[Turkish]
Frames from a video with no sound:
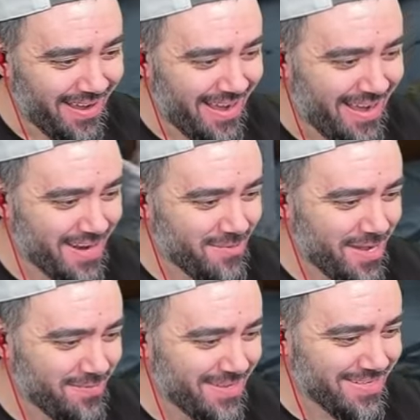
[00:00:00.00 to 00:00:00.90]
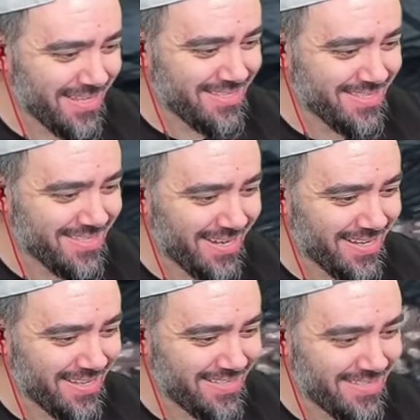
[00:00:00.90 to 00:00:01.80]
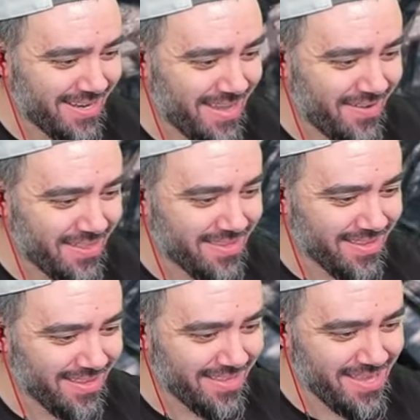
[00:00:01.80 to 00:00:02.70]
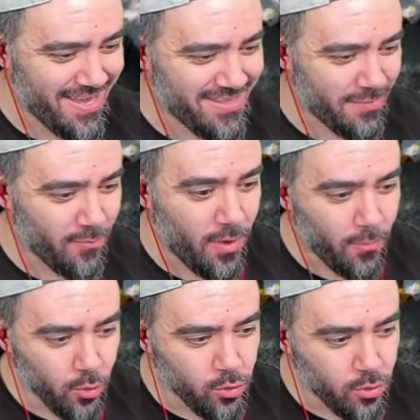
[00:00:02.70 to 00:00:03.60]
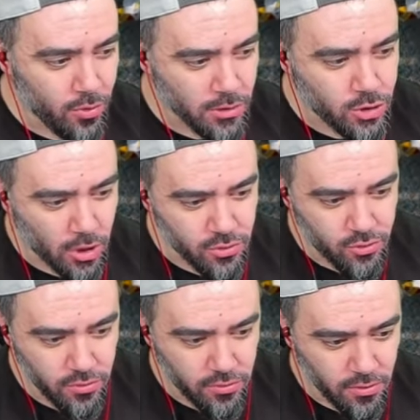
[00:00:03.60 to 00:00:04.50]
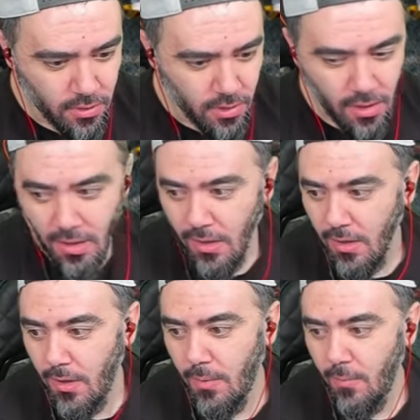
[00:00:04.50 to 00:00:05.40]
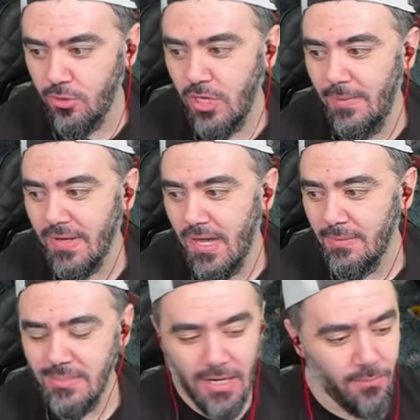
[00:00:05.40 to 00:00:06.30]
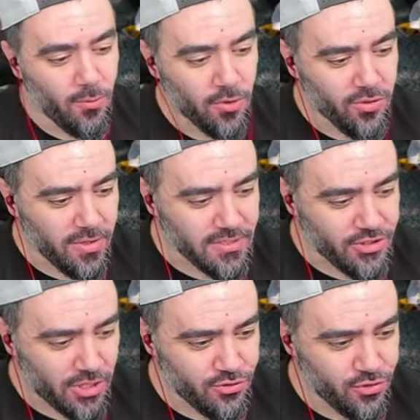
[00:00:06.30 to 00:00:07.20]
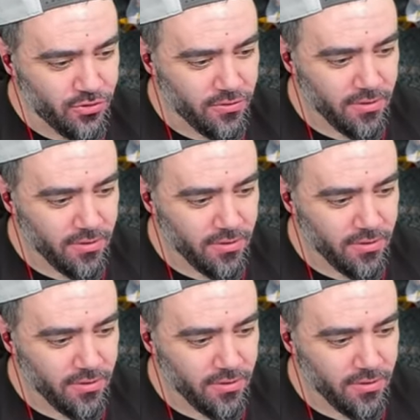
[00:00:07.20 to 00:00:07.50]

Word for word: Araba arabalıktan çıktı arkadaşlar. Evet. Kağıt yap. Bak motor nasıl çalışıyor? Motora bakar mısın abi? Bu motor nasıl çalışıyor?